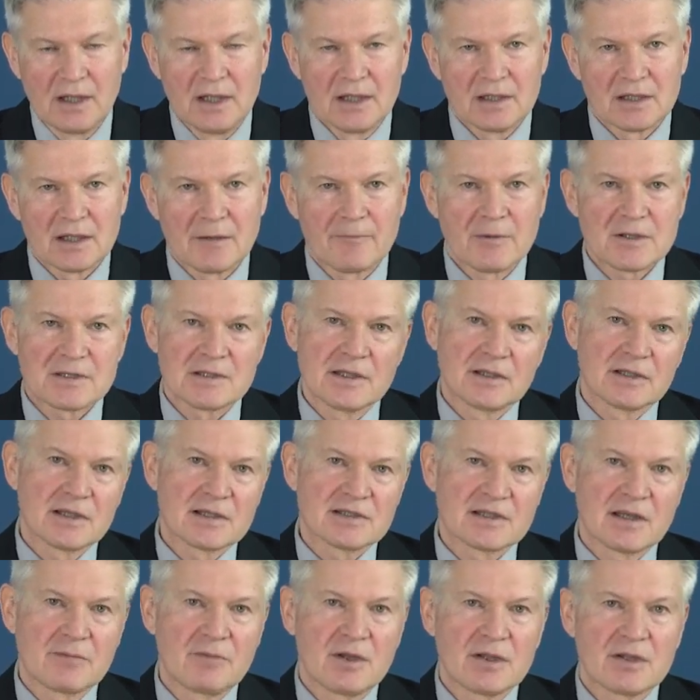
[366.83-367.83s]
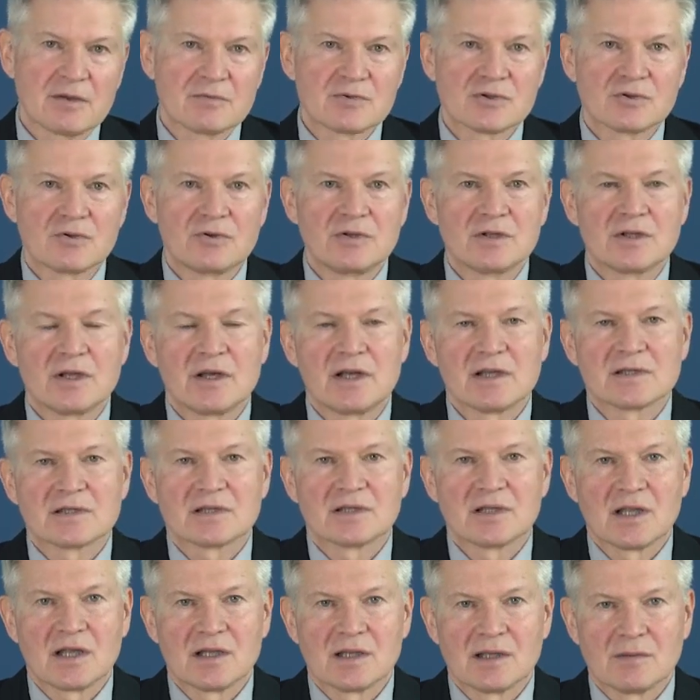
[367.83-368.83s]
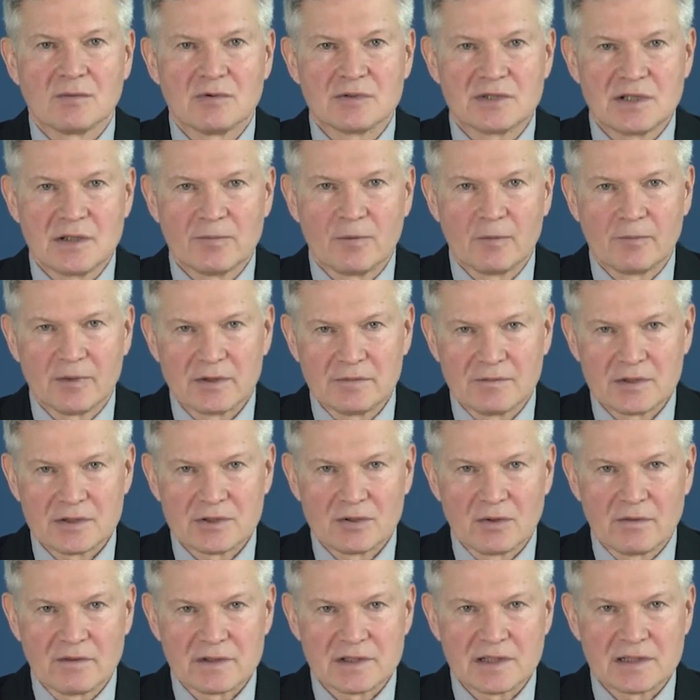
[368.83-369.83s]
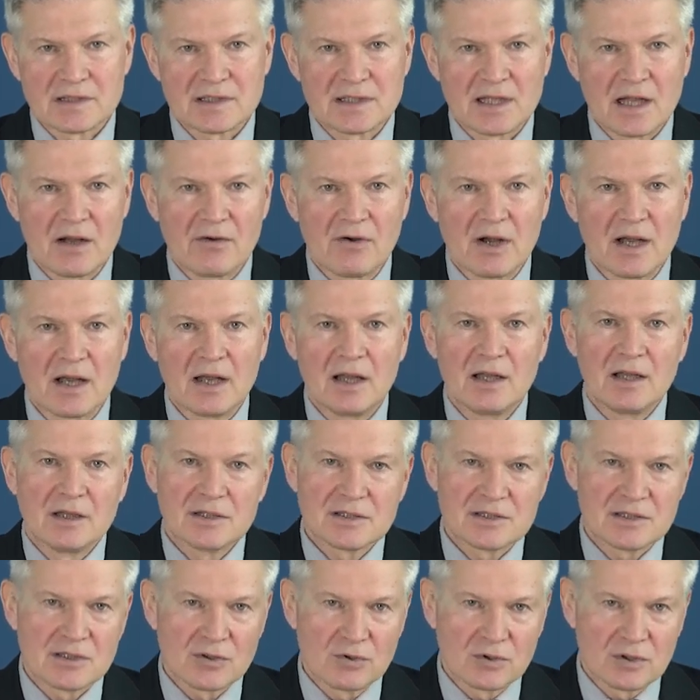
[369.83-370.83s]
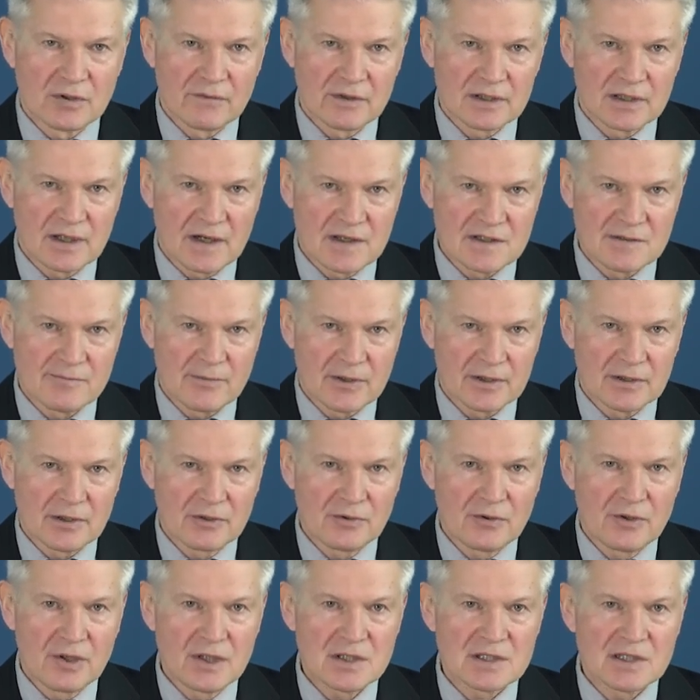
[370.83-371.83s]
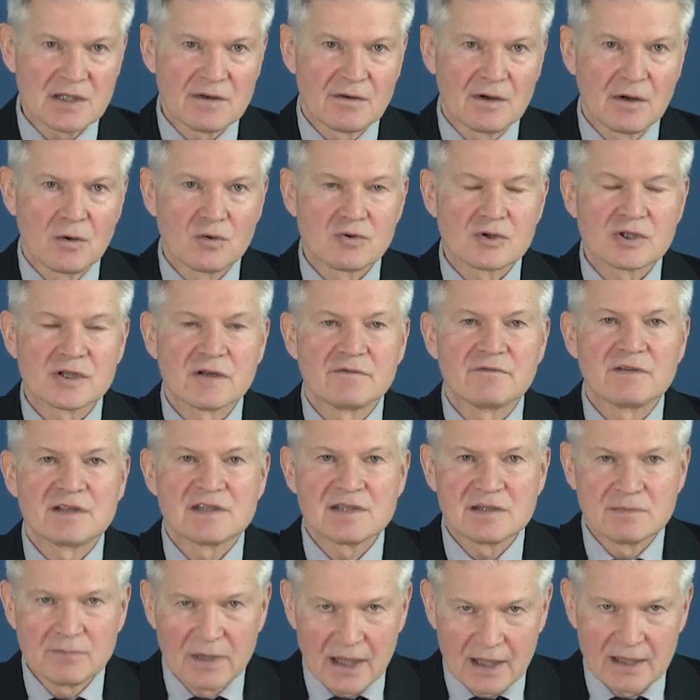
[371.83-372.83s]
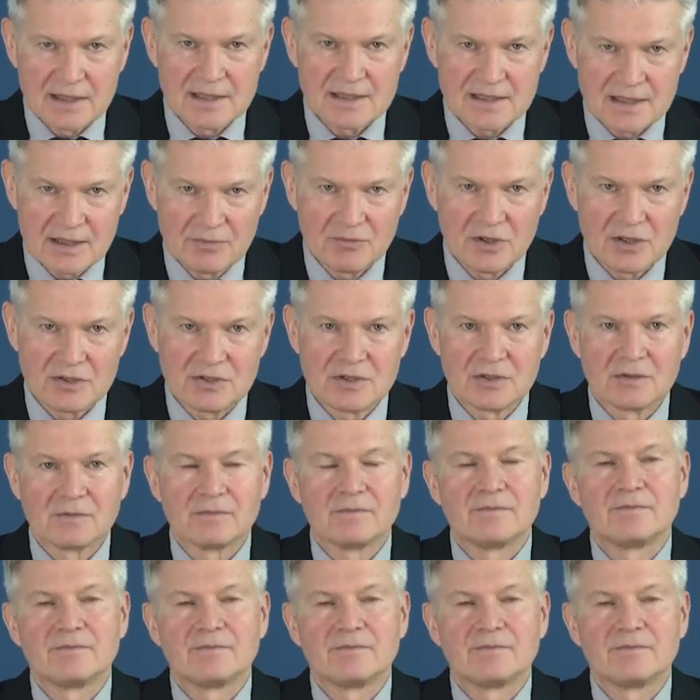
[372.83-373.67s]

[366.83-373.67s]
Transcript: Напоследок заметим, что интерес к данному типу подвижного состава струнного транспорта Юницкого уже весьма заметен.